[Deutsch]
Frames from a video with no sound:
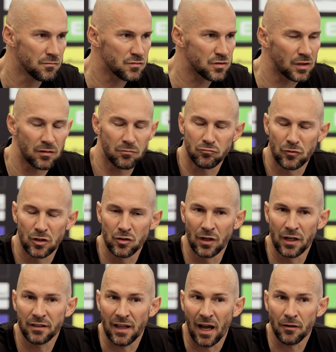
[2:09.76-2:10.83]
ist
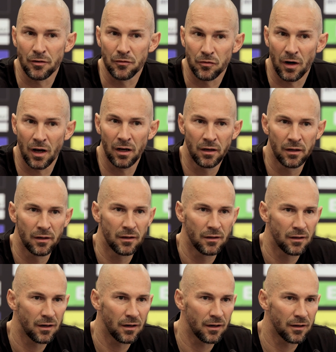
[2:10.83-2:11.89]
natürlich nach wie vor
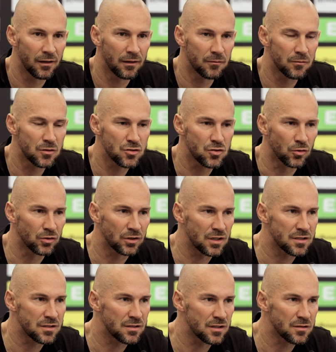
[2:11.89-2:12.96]
äh, so,
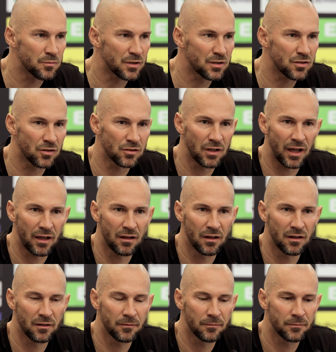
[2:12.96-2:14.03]
dass, dass man schon
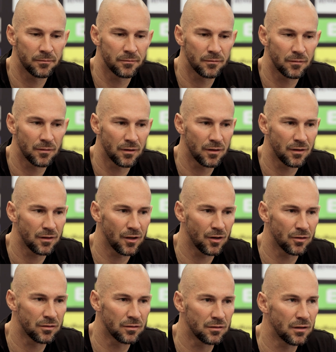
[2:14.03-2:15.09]
äh, äh,
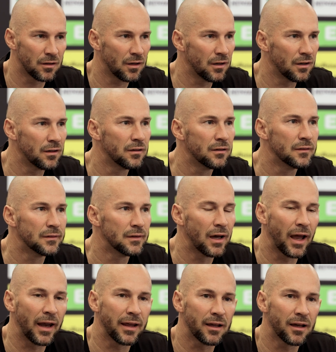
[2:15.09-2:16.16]
ja,
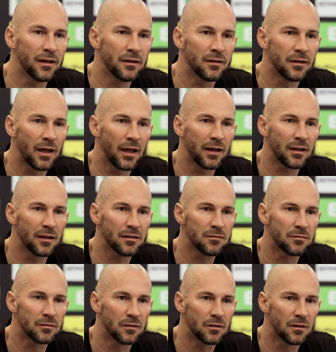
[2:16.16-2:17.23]
einige, einige
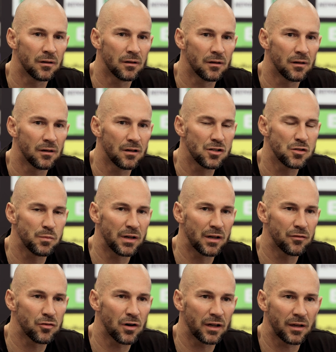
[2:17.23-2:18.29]

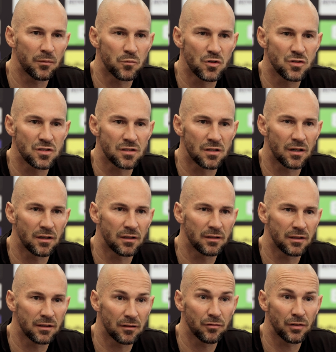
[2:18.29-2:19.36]
Spieler vorgeben müssen,
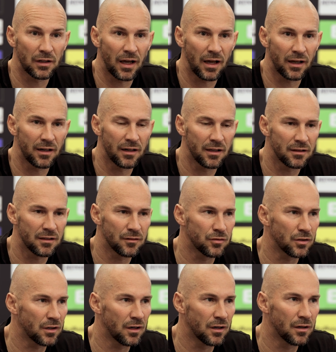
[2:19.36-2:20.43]
die in der Vergangenheit
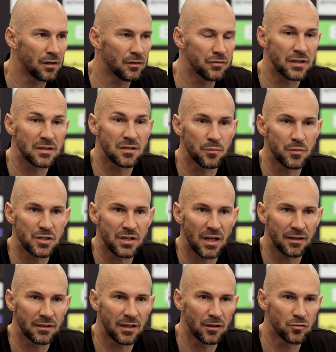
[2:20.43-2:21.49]
einfach ein fixer
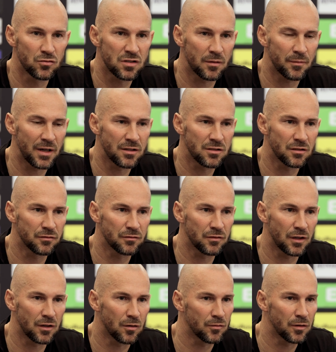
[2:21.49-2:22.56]
Bestandteil unserer Mannschaft
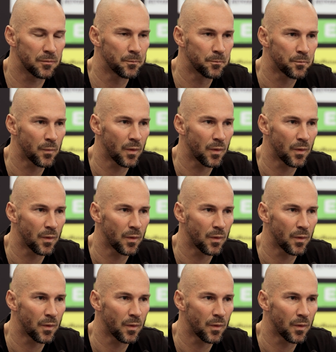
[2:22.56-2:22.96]
waren. Aber